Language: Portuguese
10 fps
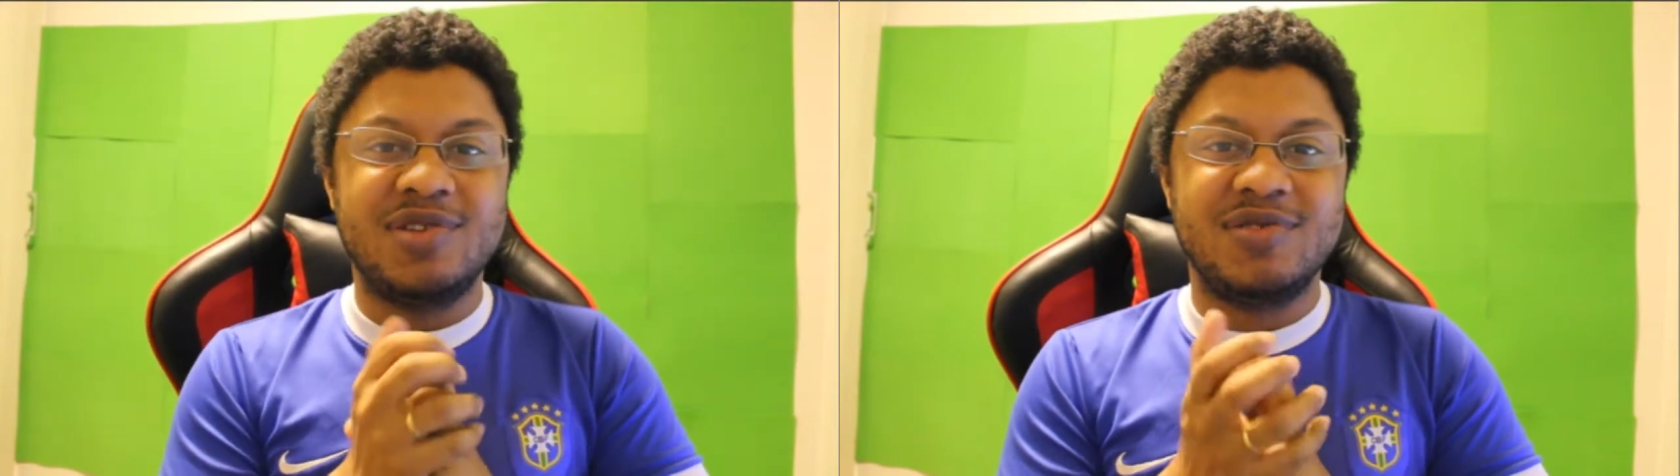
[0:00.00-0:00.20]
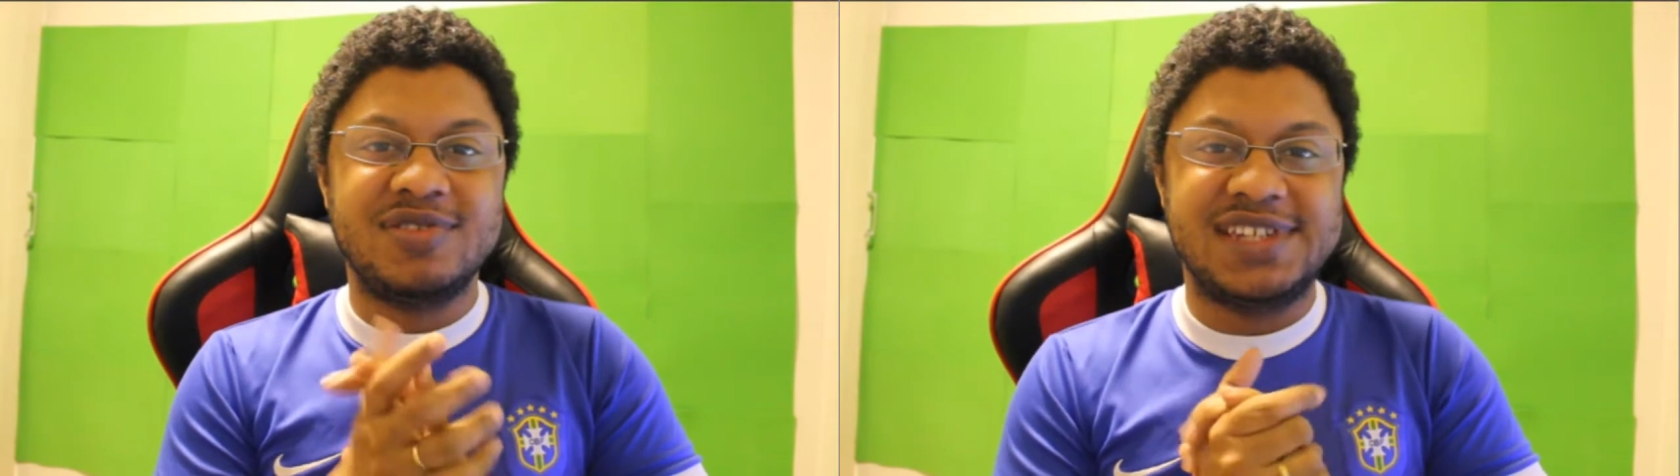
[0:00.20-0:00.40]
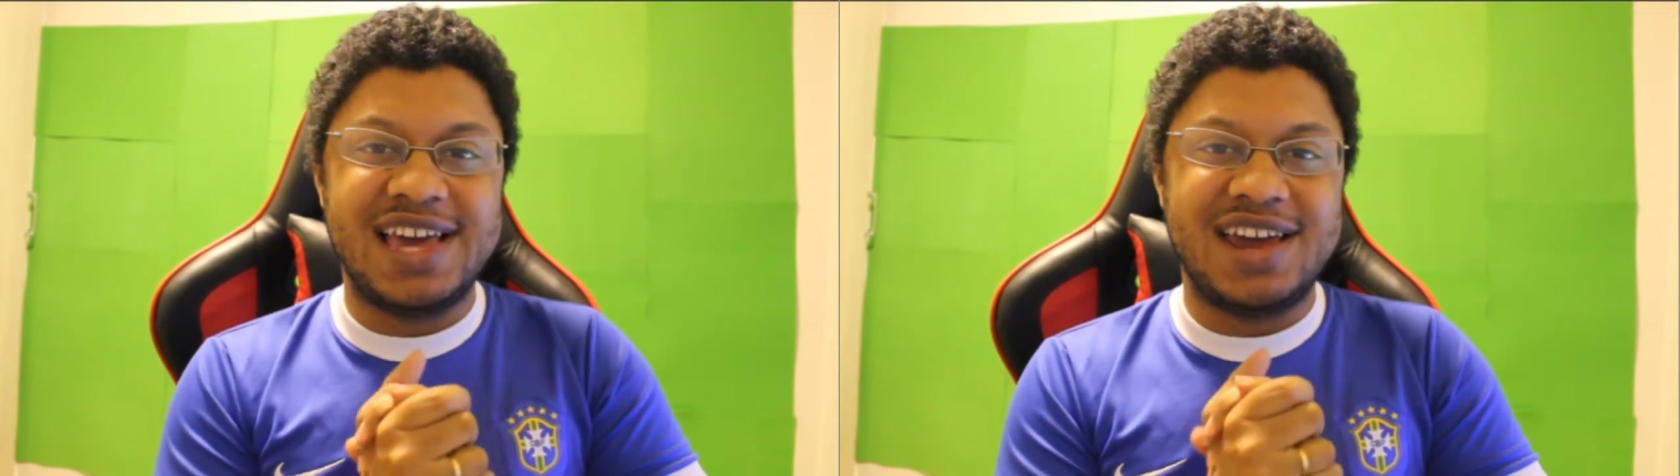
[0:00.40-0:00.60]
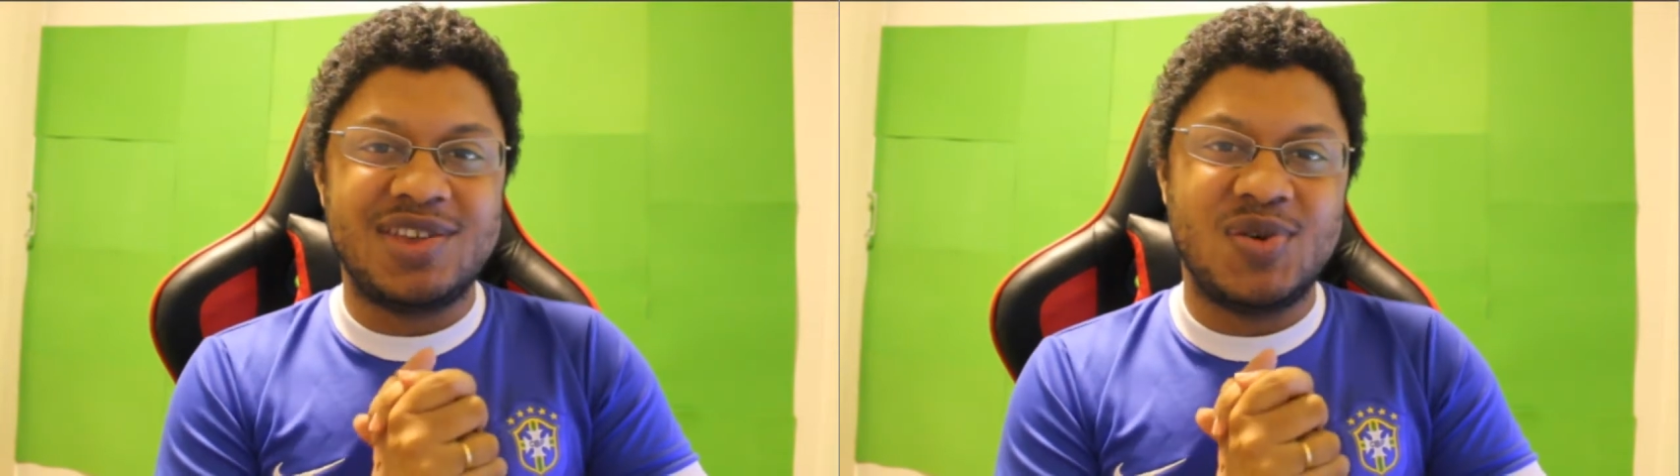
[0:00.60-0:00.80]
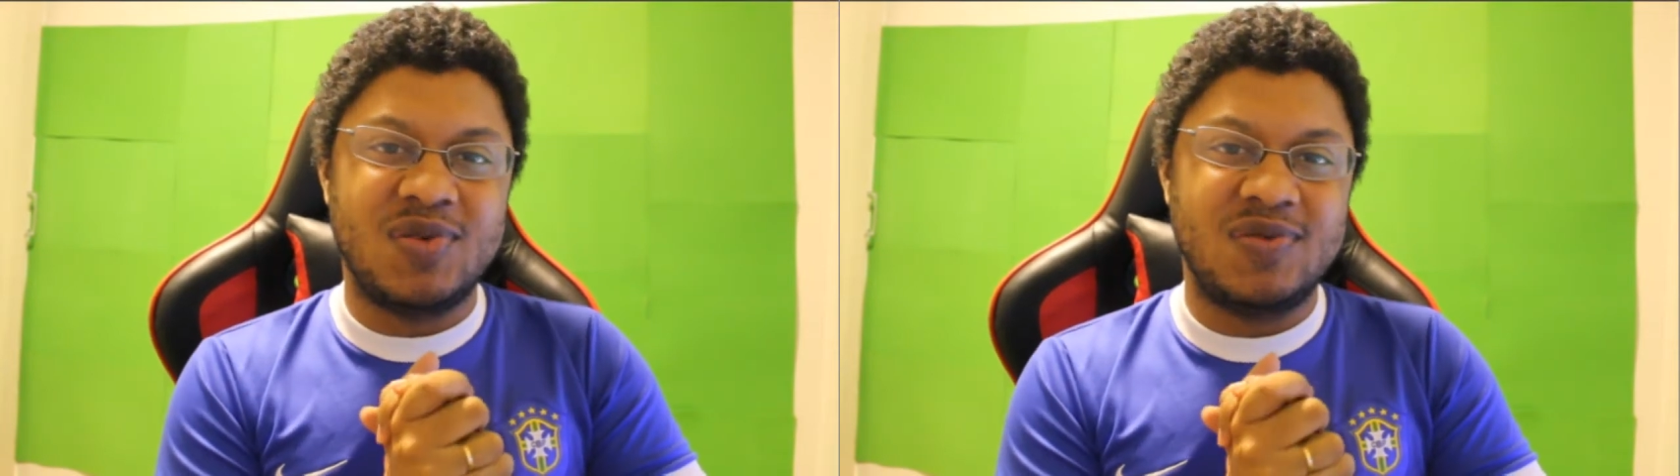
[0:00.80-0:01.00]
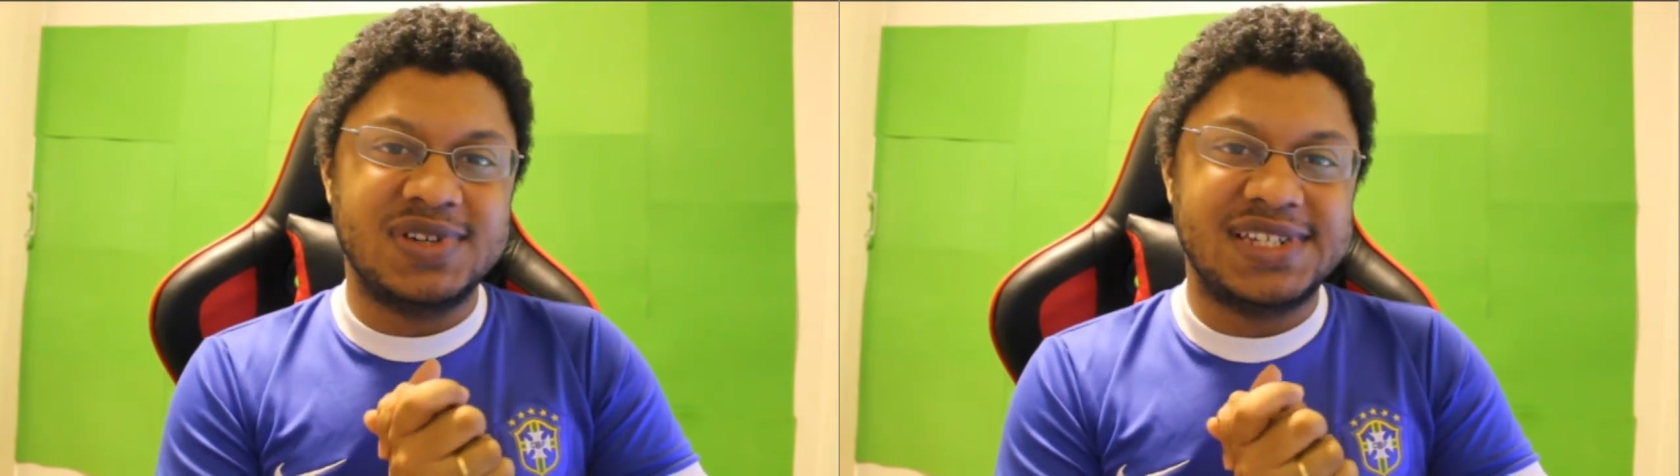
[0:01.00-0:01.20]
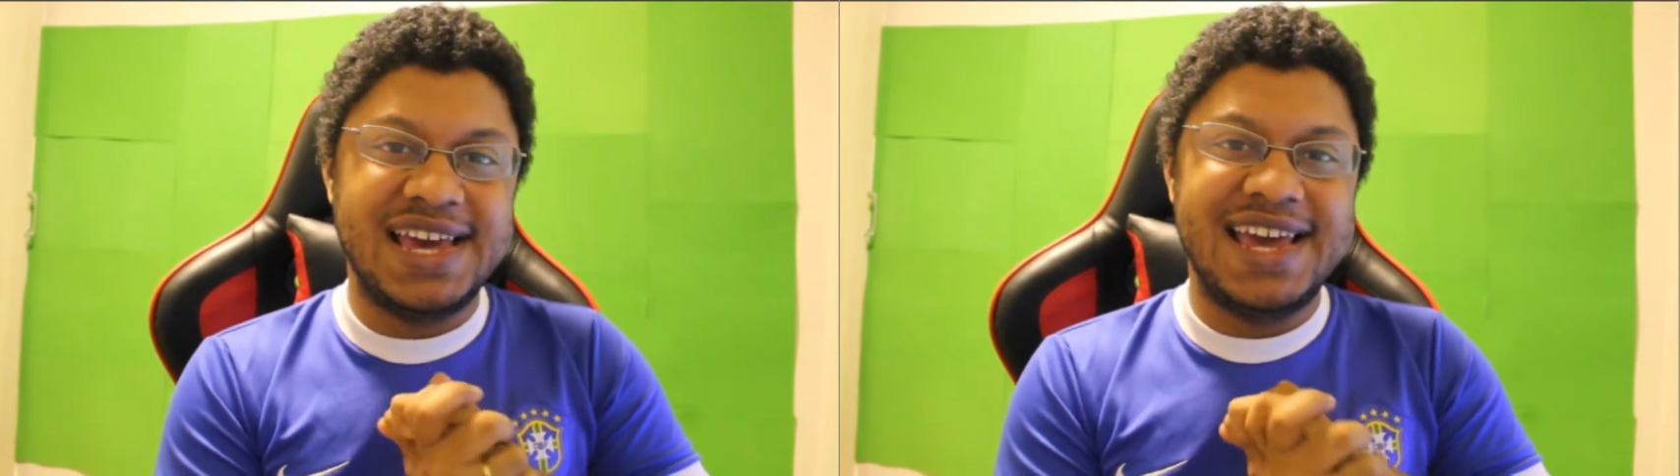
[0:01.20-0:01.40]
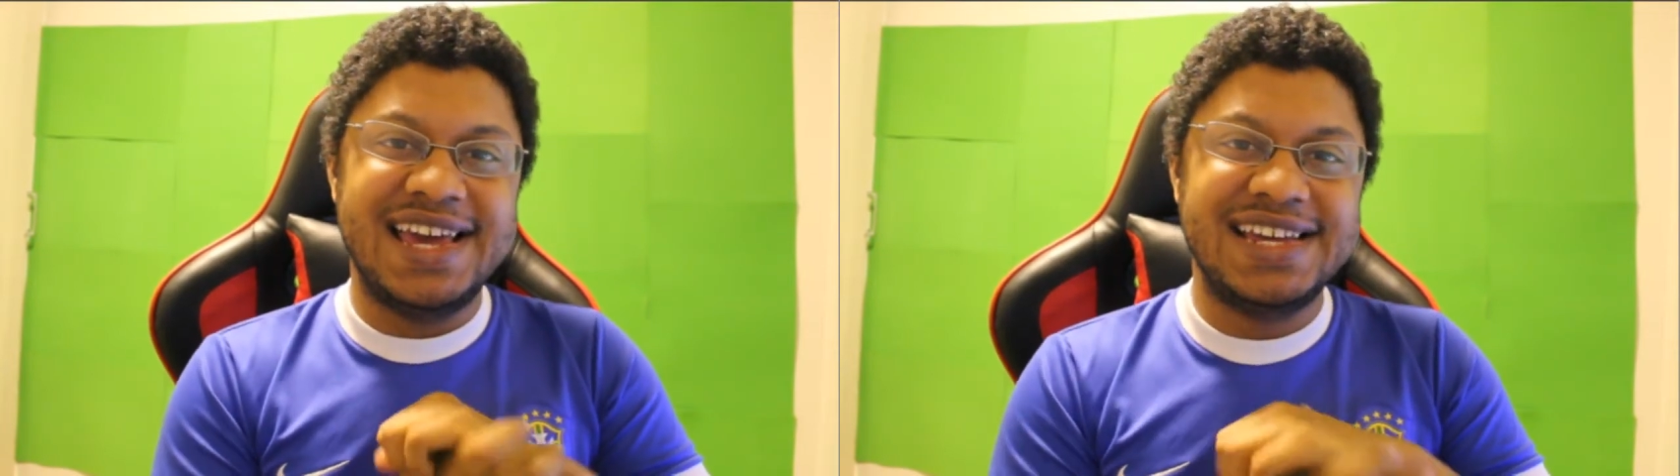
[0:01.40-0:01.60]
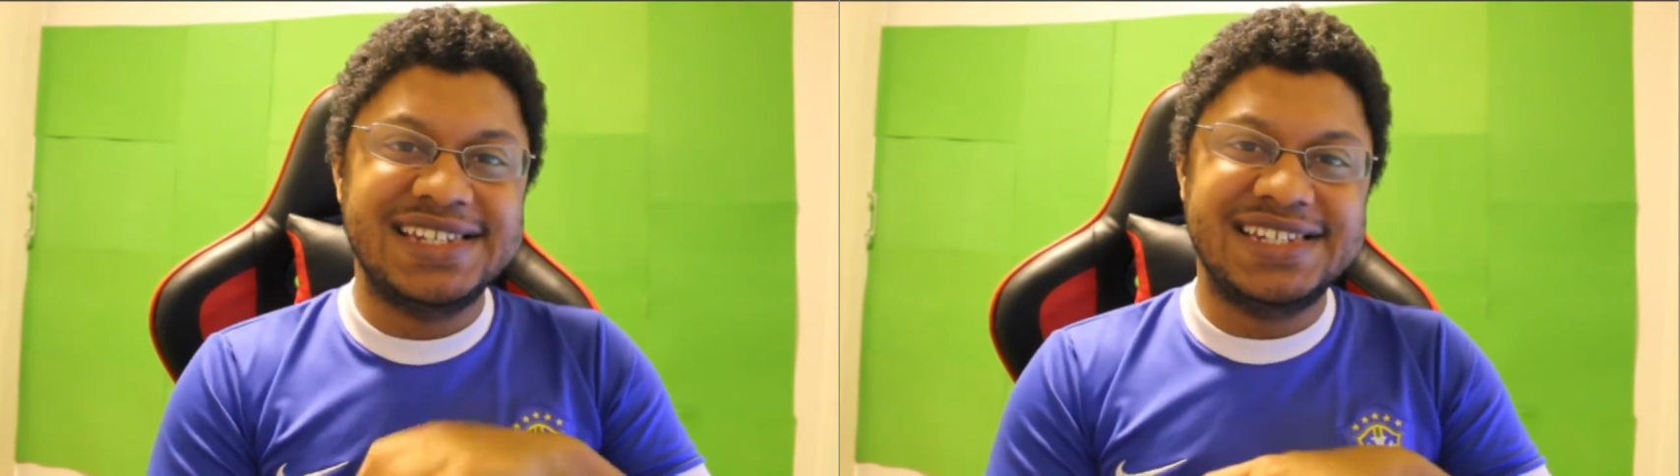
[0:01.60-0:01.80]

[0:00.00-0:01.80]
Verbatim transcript: tudo certo com vocês?